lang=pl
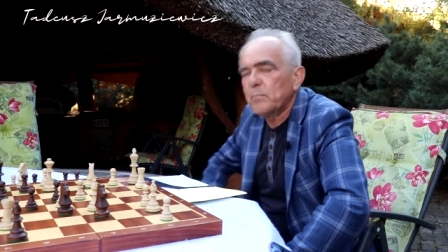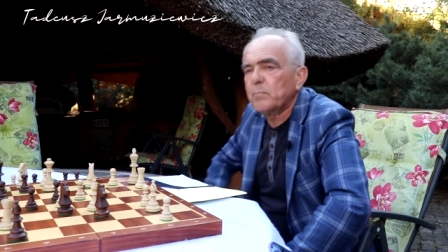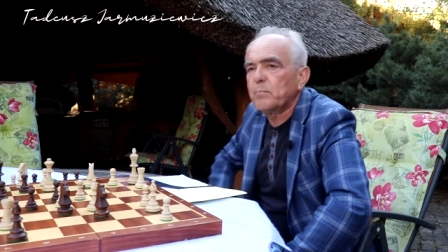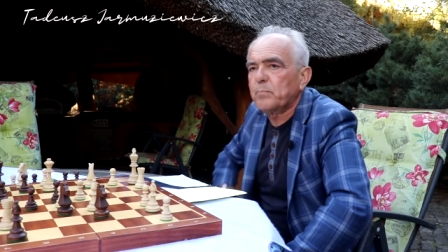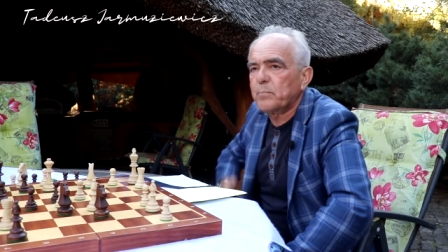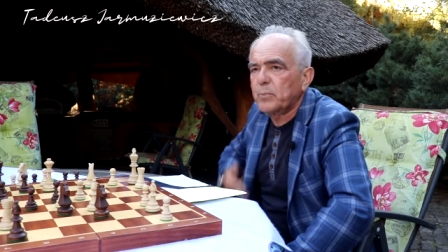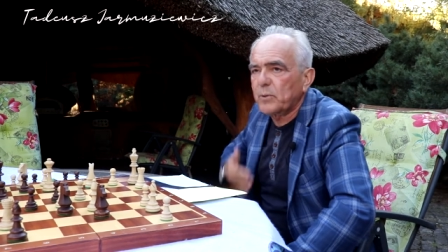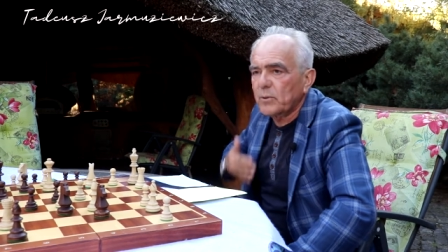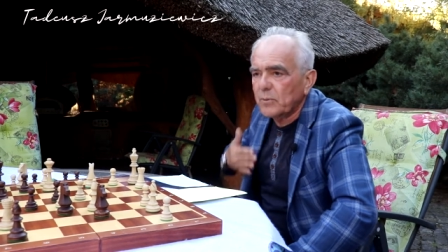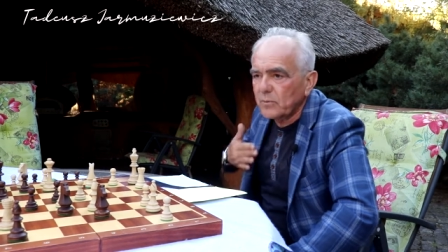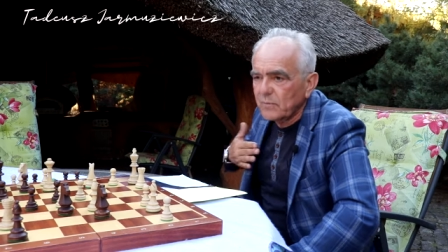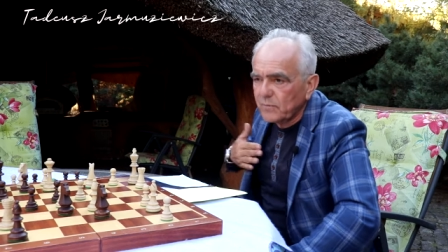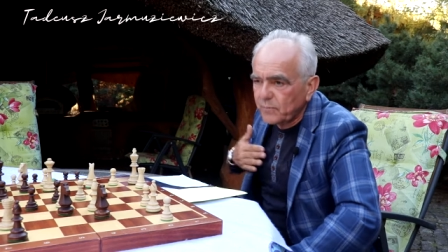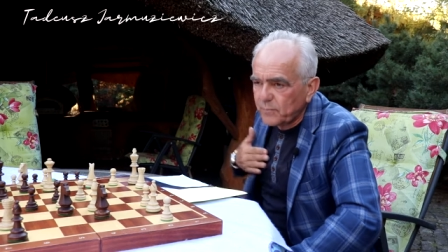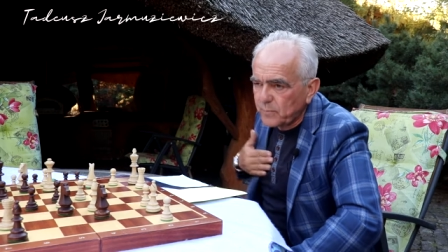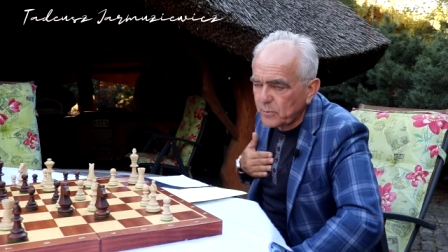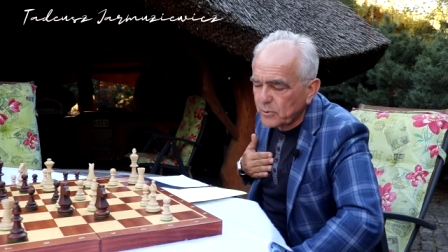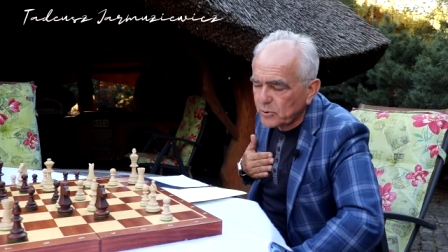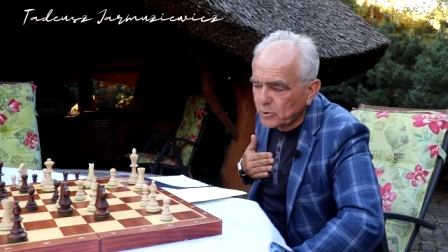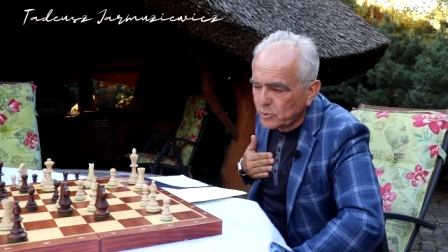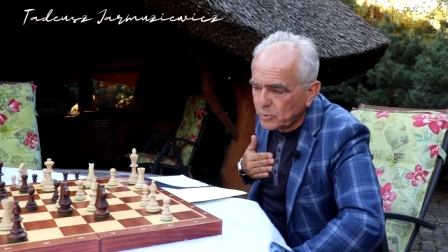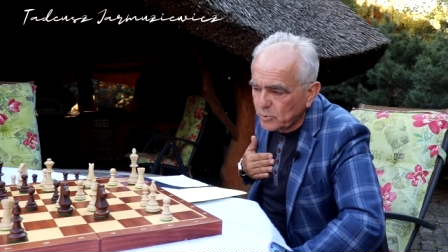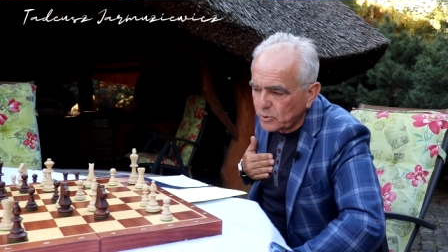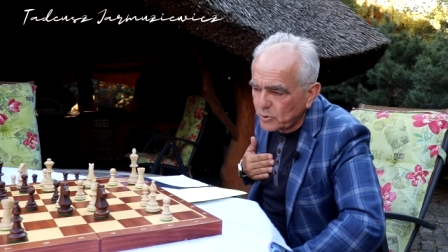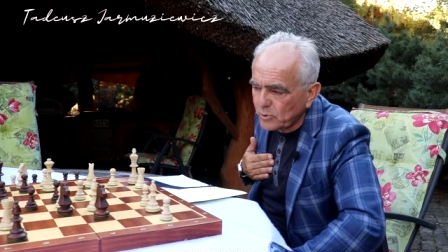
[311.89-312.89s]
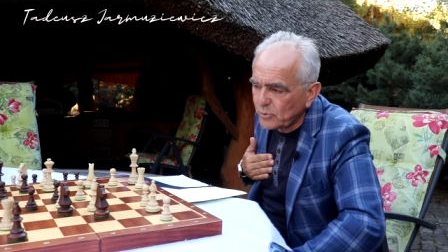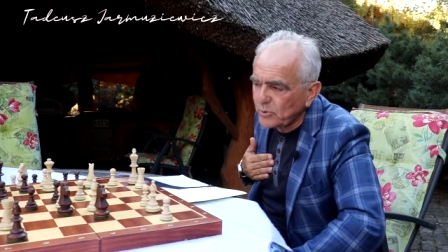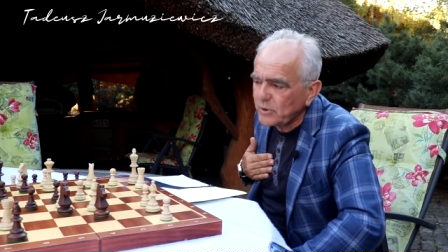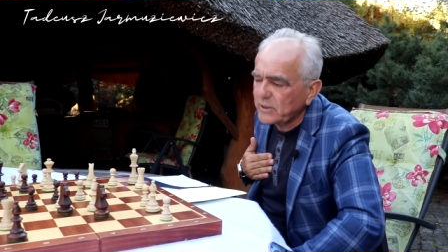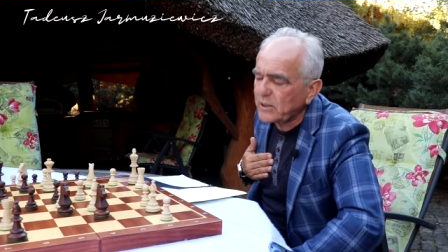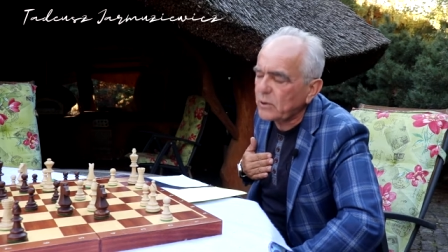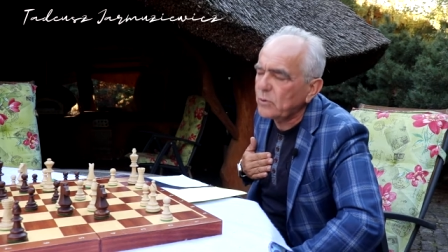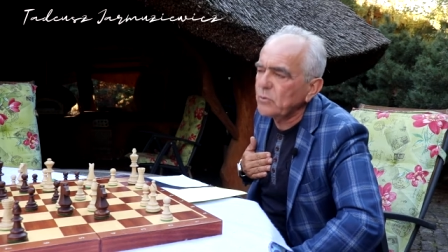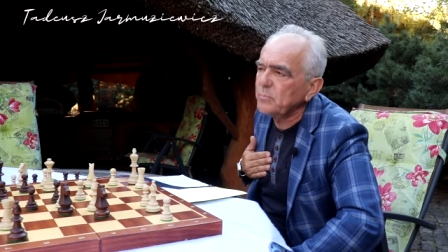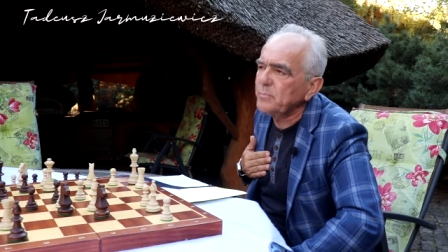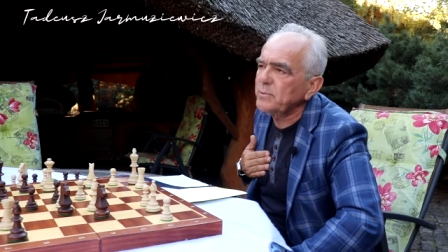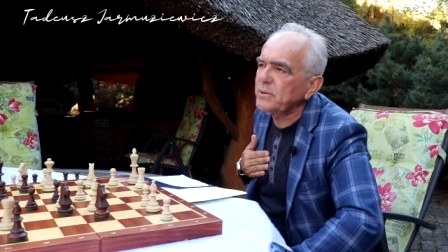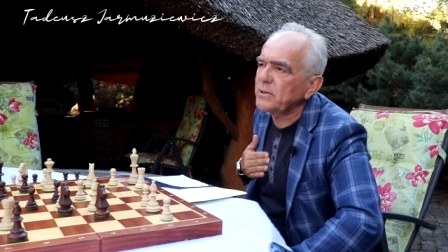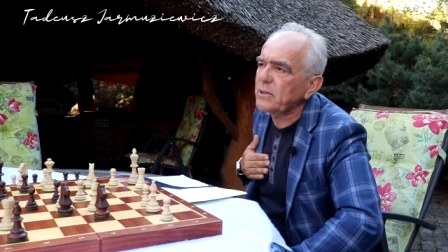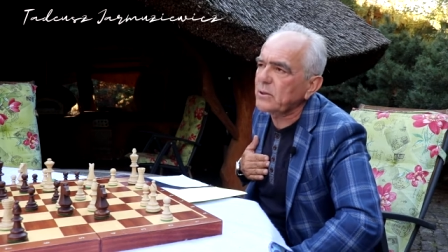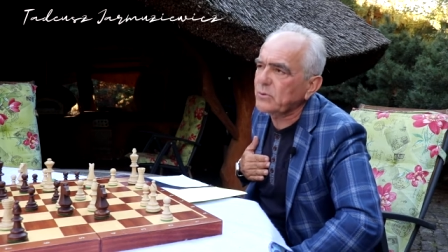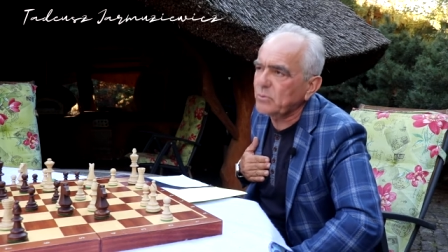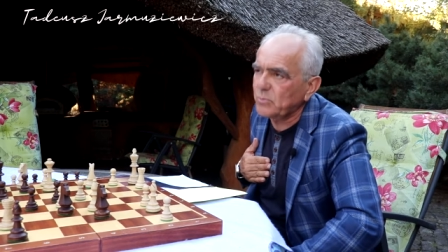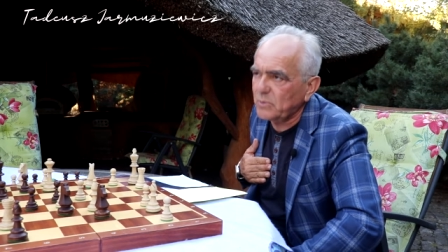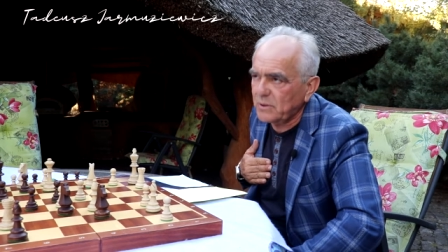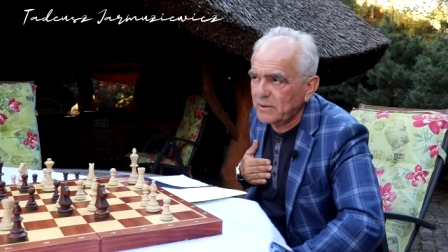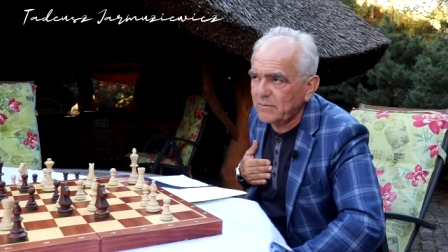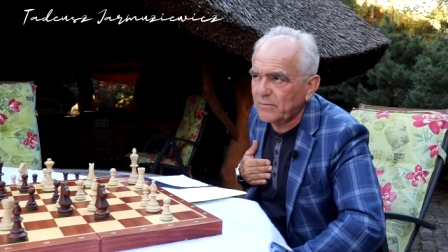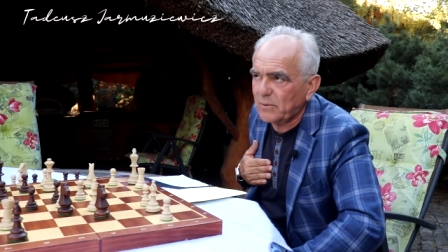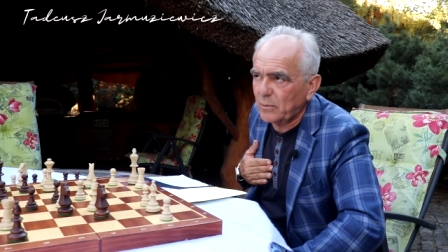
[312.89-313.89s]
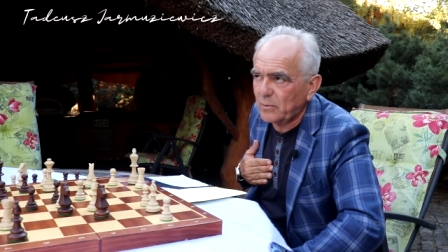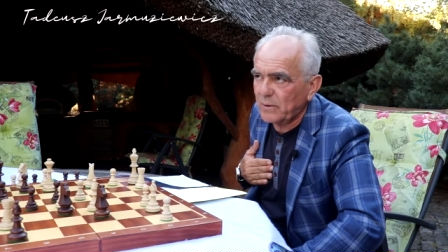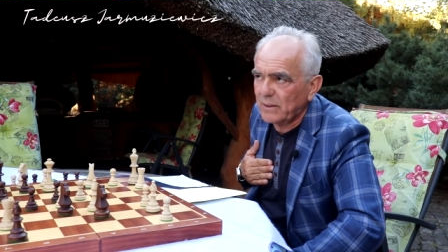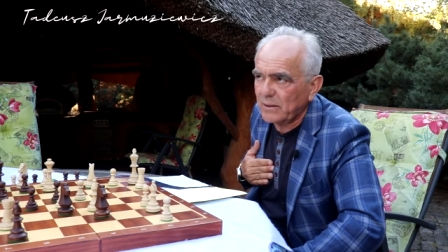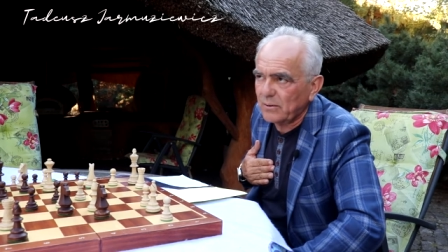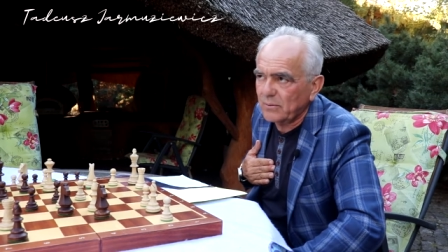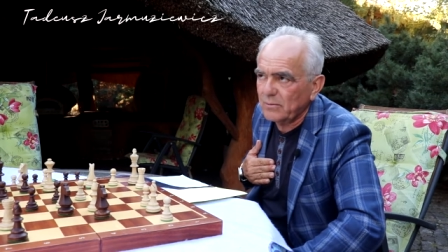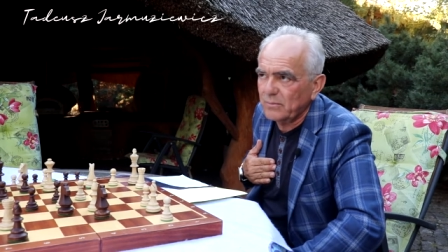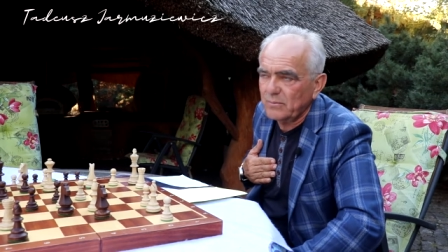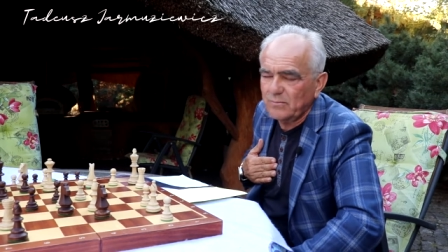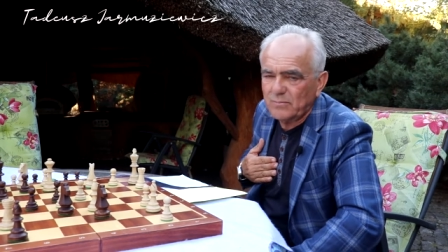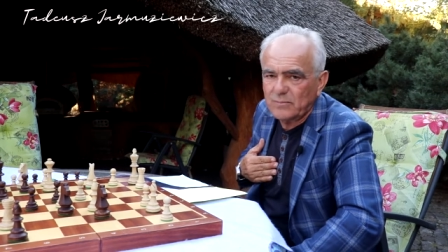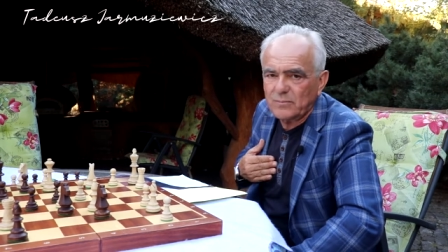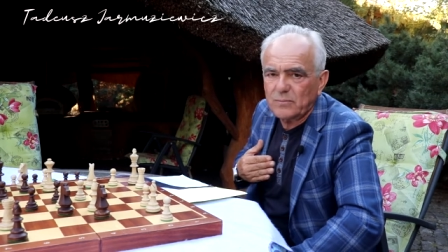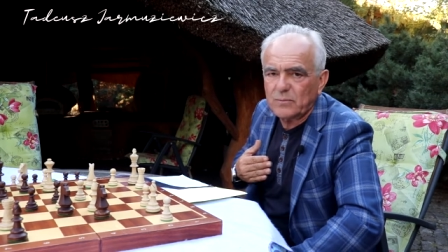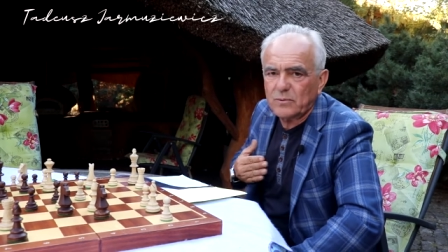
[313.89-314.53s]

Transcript: bo w odczuciu rodzica on by zasługiwał na to